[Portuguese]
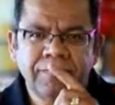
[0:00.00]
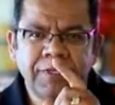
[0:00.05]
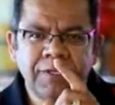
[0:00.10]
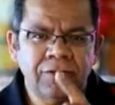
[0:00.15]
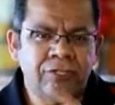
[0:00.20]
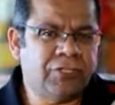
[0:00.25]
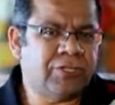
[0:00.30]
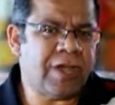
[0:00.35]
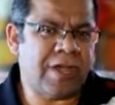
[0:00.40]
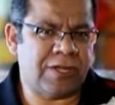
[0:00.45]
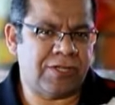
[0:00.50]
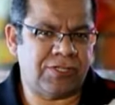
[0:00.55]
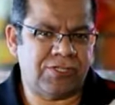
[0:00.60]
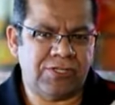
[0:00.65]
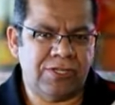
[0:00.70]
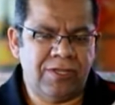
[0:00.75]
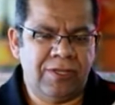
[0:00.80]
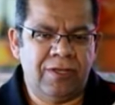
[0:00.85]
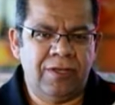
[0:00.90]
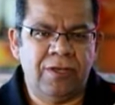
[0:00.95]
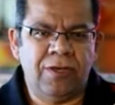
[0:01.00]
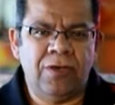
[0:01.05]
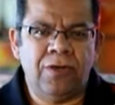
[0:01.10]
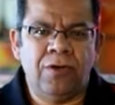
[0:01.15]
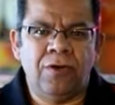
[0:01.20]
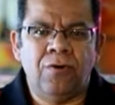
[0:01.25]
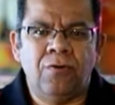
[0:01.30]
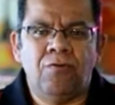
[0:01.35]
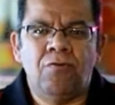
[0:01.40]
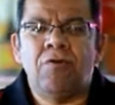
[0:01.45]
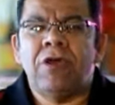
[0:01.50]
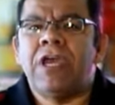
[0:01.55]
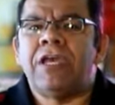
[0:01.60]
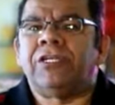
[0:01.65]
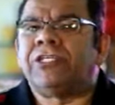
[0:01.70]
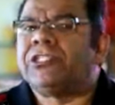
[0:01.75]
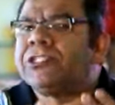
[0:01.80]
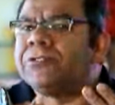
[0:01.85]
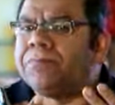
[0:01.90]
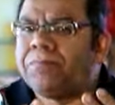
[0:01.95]
Gente, o
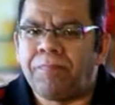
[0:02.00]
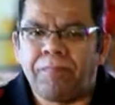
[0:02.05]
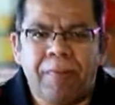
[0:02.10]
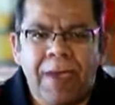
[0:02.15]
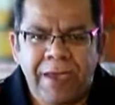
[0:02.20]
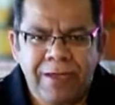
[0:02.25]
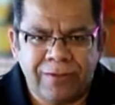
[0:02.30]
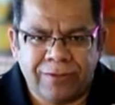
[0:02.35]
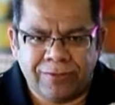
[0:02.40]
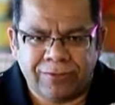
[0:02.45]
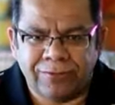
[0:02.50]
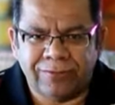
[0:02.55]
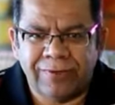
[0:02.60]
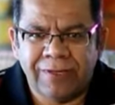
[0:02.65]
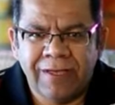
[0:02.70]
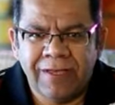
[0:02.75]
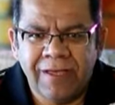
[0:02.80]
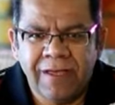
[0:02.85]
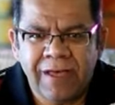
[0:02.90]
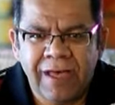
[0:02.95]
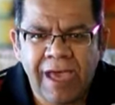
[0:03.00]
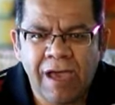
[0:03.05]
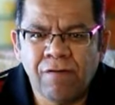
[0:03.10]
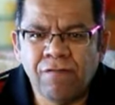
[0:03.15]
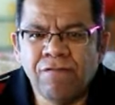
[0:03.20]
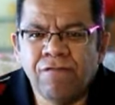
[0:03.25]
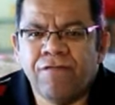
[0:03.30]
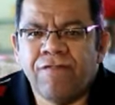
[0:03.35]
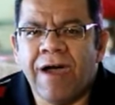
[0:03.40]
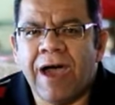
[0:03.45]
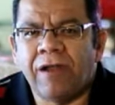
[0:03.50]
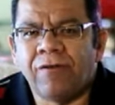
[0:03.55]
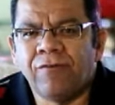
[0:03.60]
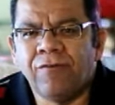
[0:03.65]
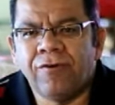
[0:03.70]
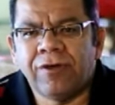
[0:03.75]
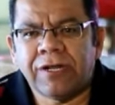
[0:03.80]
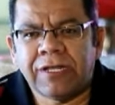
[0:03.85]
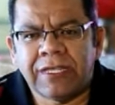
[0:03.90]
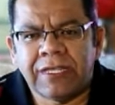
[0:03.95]
respeito é um
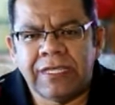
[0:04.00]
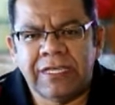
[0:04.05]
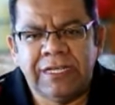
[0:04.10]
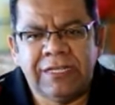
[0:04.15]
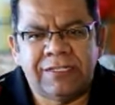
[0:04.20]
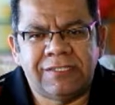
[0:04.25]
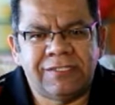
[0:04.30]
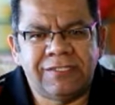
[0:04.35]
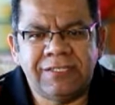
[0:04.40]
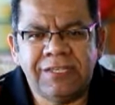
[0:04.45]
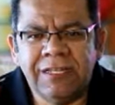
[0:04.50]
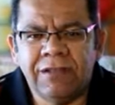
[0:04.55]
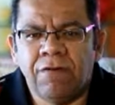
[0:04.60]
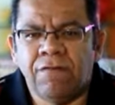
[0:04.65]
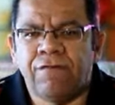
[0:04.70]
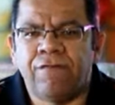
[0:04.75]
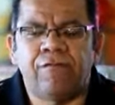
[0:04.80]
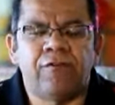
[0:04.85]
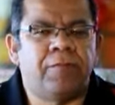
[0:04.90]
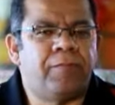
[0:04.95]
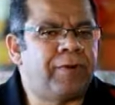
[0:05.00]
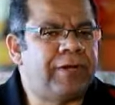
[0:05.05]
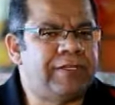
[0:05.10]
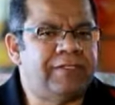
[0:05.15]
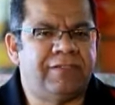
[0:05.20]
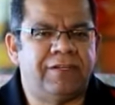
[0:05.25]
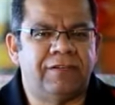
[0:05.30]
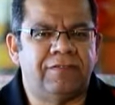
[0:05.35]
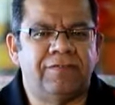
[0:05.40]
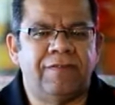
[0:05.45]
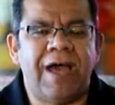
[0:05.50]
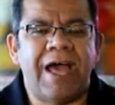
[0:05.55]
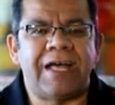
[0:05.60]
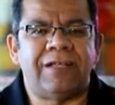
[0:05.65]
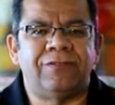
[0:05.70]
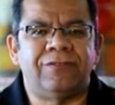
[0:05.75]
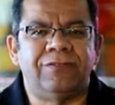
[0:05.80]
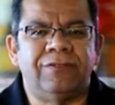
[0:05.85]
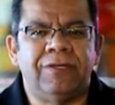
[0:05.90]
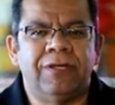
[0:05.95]
valor que, se não for
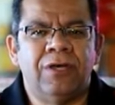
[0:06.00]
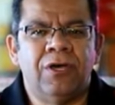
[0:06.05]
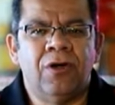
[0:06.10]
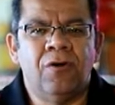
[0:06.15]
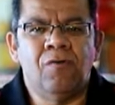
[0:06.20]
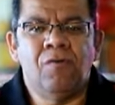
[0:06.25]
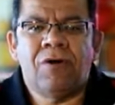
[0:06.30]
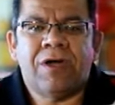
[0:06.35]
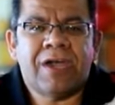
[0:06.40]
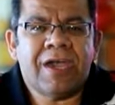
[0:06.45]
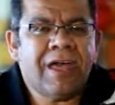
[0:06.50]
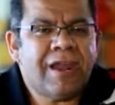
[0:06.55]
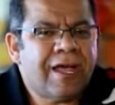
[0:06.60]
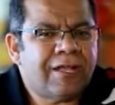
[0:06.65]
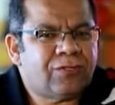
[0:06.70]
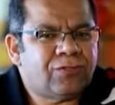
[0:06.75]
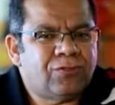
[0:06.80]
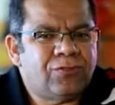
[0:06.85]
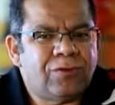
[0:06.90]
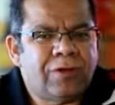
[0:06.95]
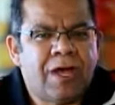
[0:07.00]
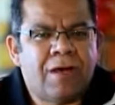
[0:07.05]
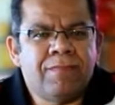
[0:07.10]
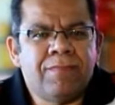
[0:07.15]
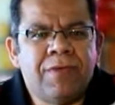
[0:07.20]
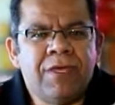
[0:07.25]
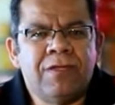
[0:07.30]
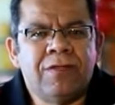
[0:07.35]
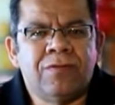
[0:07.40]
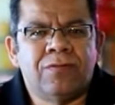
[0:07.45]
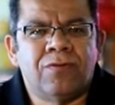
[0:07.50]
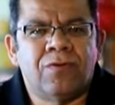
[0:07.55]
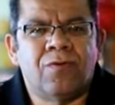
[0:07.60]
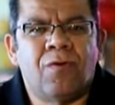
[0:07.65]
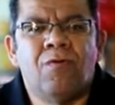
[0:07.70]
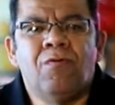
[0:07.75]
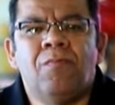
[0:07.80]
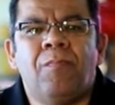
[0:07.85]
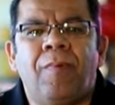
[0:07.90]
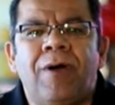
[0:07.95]
preservado, o relacionamento
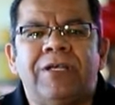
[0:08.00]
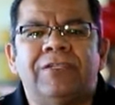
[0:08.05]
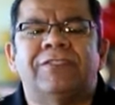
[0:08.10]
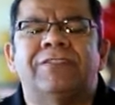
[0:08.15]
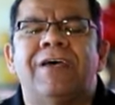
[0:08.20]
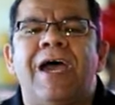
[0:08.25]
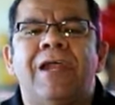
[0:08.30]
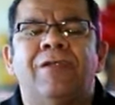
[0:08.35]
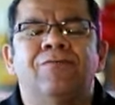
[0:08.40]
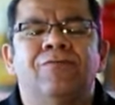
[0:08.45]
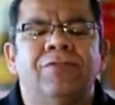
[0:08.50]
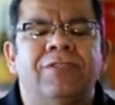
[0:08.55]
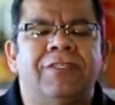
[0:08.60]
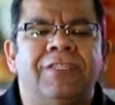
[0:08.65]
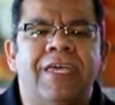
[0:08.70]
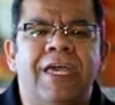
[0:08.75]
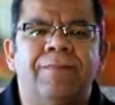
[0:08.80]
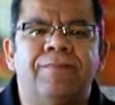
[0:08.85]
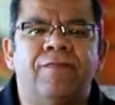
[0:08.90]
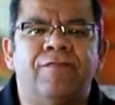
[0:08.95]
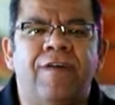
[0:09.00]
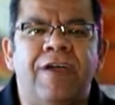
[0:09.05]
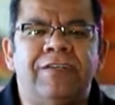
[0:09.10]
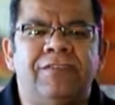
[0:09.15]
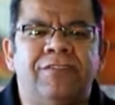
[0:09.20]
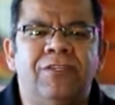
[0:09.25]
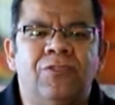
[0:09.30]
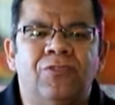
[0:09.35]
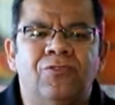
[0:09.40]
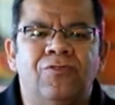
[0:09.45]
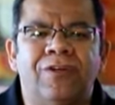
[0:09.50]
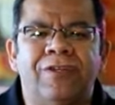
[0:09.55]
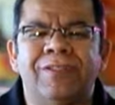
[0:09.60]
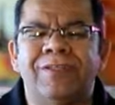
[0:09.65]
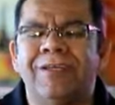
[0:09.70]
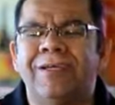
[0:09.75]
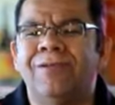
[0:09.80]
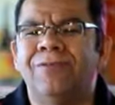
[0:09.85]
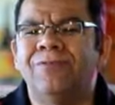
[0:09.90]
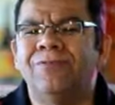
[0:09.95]
com o passar do tempo vai se
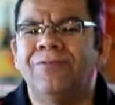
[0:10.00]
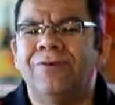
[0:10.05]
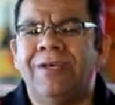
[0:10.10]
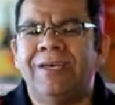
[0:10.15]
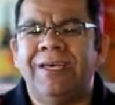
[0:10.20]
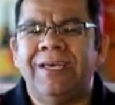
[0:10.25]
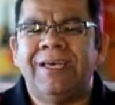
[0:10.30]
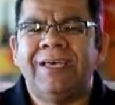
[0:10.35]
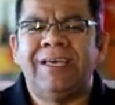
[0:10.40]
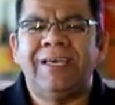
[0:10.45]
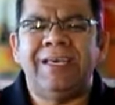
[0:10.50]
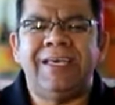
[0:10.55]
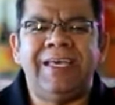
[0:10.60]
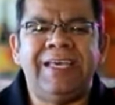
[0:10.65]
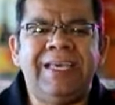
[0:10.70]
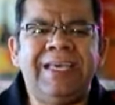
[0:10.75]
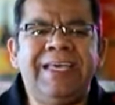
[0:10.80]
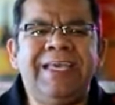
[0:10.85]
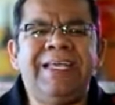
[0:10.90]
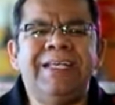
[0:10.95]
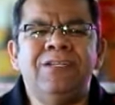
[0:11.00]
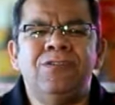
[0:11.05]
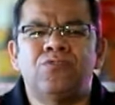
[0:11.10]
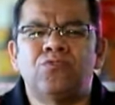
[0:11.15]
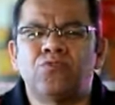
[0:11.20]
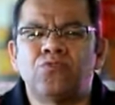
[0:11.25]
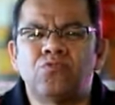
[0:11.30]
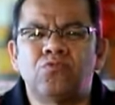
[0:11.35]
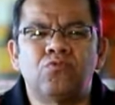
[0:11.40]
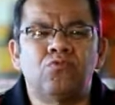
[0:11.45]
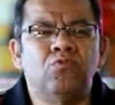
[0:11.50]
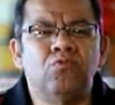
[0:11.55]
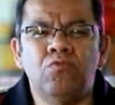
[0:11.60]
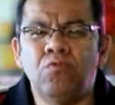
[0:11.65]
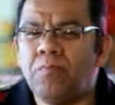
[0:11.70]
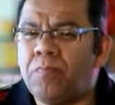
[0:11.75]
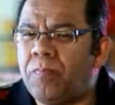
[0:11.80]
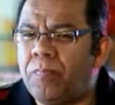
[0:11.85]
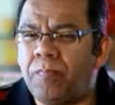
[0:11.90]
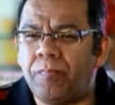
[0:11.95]
tornando
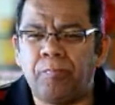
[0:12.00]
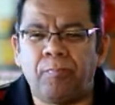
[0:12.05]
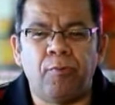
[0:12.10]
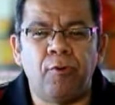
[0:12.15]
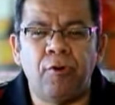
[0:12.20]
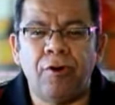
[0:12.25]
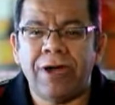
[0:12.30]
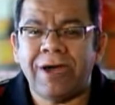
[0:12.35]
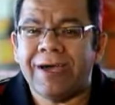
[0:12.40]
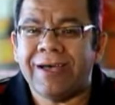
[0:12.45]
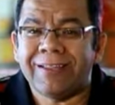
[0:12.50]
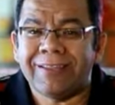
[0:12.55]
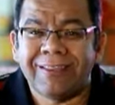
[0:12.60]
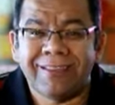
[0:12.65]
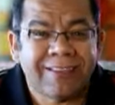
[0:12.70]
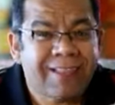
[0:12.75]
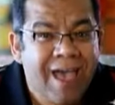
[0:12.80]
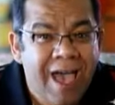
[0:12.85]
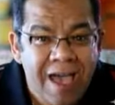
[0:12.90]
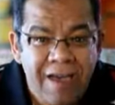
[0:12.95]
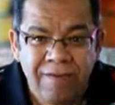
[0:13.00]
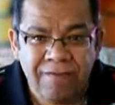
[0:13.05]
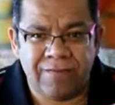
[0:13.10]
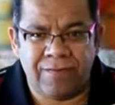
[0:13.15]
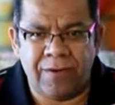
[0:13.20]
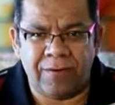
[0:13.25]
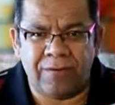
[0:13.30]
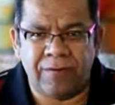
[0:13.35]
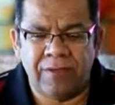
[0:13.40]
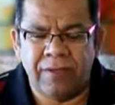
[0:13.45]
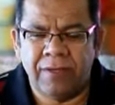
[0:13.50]
insuportável.